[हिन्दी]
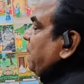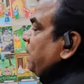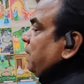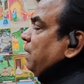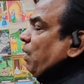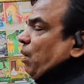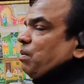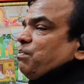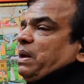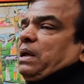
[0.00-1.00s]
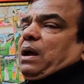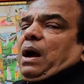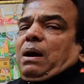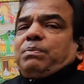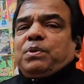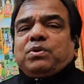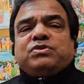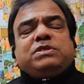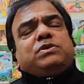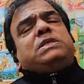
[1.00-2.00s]
है और मैं आप लोग
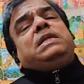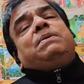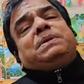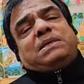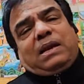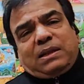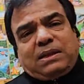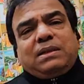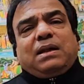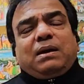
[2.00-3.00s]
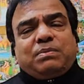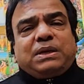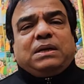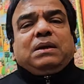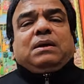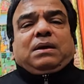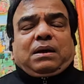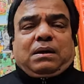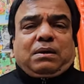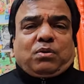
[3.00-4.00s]
जितने भी सनातन धर्म
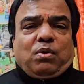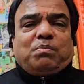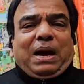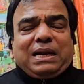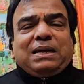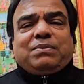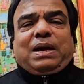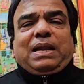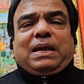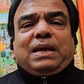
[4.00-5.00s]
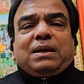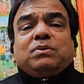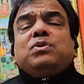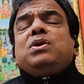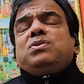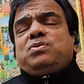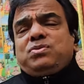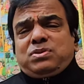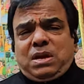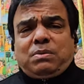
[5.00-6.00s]
को मानने वाले हैं जो हिंदू
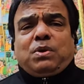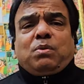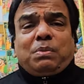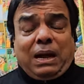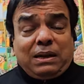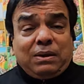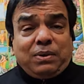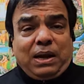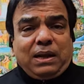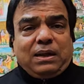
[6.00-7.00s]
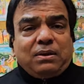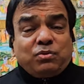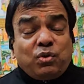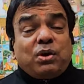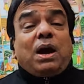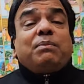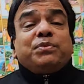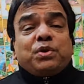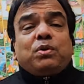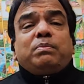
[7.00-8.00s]
धर्म को मानने वाले हैं जो राम
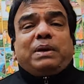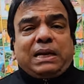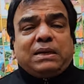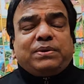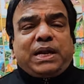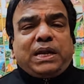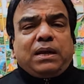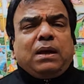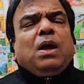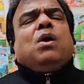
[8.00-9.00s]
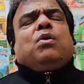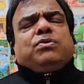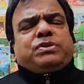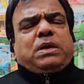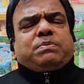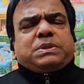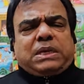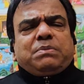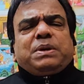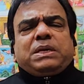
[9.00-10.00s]
जी को मानने वाले हैं उन सब
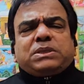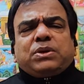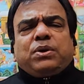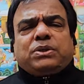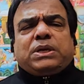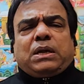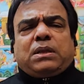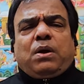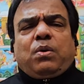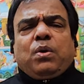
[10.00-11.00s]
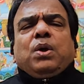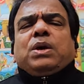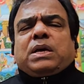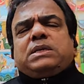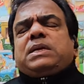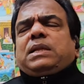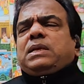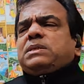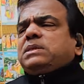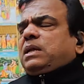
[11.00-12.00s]
से मैं सहयोग चाहता हूं कि ज़्यादा
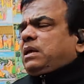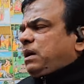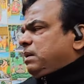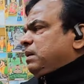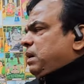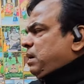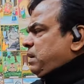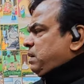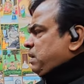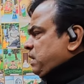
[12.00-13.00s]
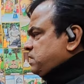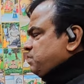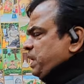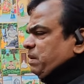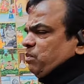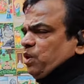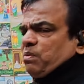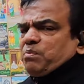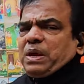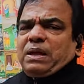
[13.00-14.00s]
से ज़्यादा इस मेरी
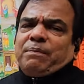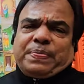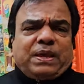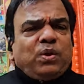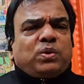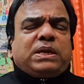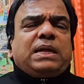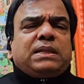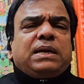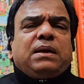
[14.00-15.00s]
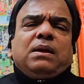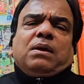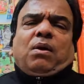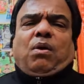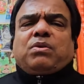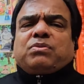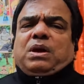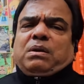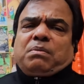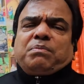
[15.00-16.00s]
मुहिम में योगदान दें और
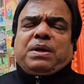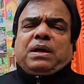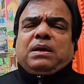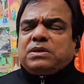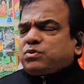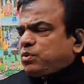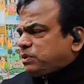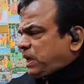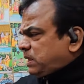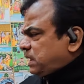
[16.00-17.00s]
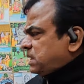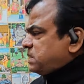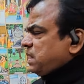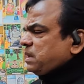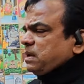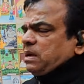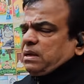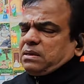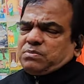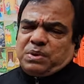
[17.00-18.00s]
मैं इसको ज़्यादा ज़्यादा शेयर
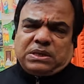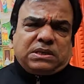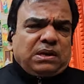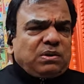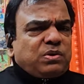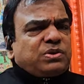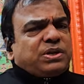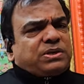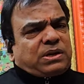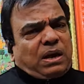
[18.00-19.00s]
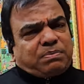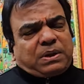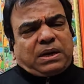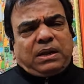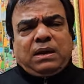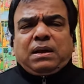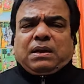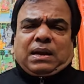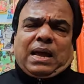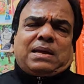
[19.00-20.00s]
करें मेरे चैनल को सब्सक्राइब करें
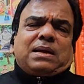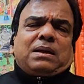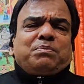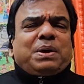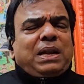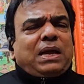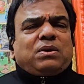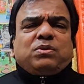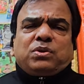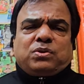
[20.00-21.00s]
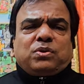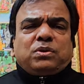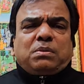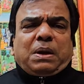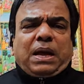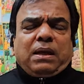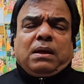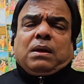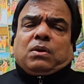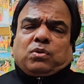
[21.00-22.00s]
लाइक करें बेल आइकन को जरूर दबाएं
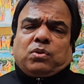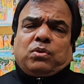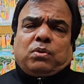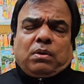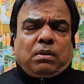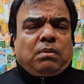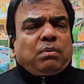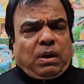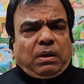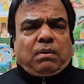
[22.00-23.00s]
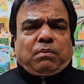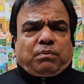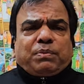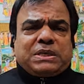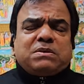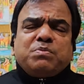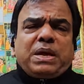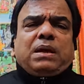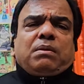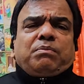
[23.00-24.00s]
तो बस
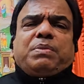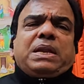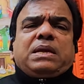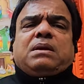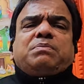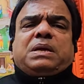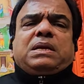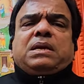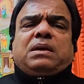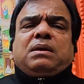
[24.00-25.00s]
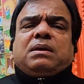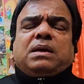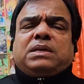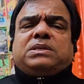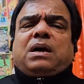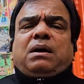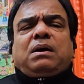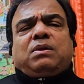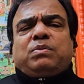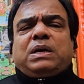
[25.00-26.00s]
मैं मेरी ये मन की इच्छा
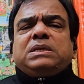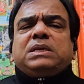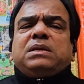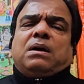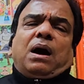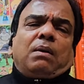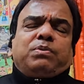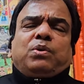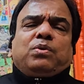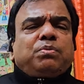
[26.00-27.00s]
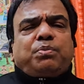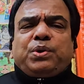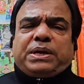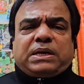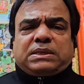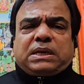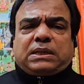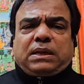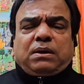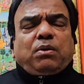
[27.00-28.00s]
हनुमान जी आप लोग पूरी कर
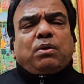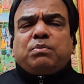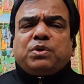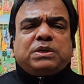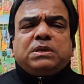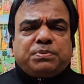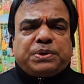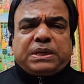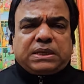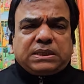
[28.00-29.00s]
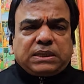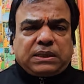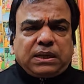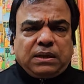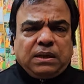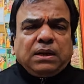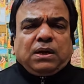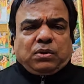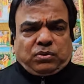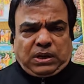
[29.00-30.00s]
सकते हैं और मोदी जी पूरी कर सकते हैं
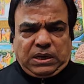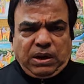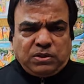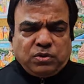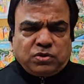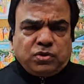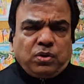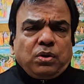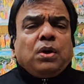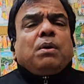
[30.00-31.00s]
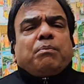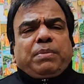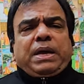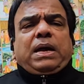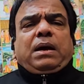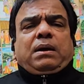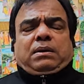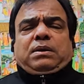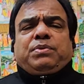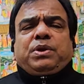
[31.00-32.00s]
तो धन्यवाद दोस्तों मेरा
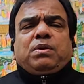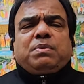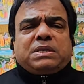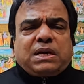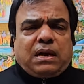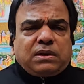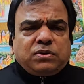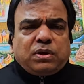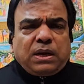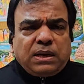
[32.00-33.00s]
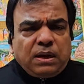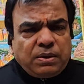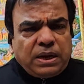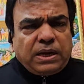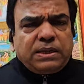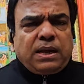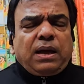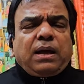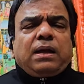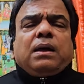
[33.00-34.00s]
ये वीडियो में सारा जो कहना कह दिया
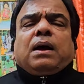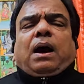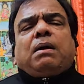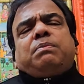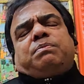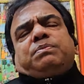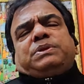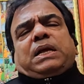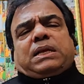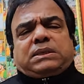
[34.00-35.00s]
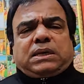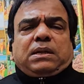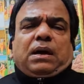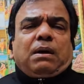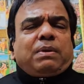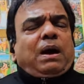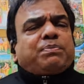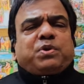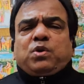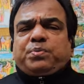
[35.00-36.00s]
है अब ज़्यादा से ज़्यादा अब
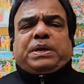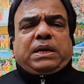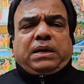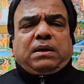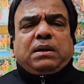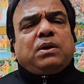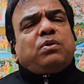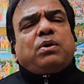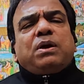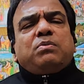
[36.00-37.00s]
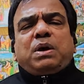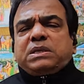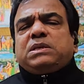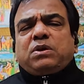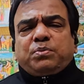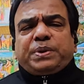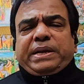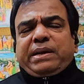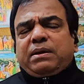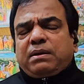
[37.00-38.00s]
आपके ऊपर है हेडोर हनुमान जी के ऊपर
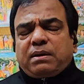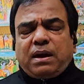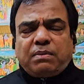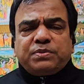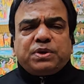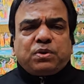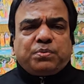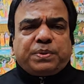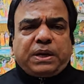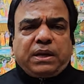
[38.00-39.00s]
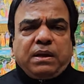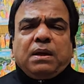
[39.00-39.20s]
है राम जी के ऊपर है